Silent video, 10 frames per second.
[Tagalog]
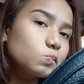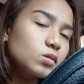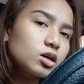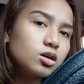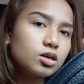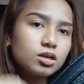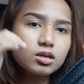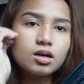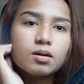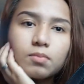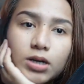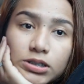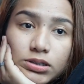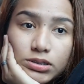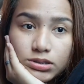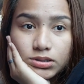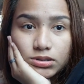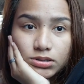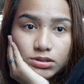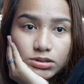magkakaroon nga ba?
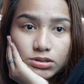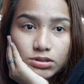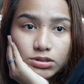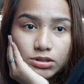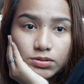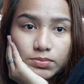Or